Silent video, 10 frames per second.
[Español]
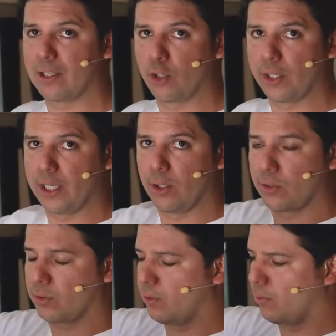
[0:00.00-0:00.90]
los
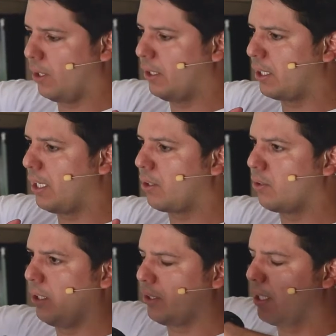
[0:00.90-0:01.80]
dedos, entrelazo,
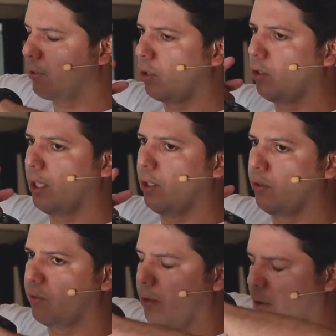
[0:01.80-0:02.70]
entrelazo los
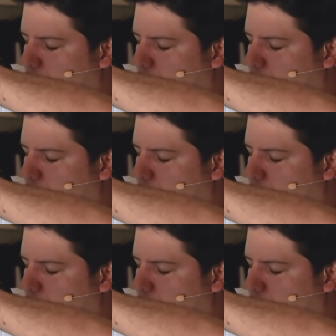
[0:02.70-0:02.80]
dedos.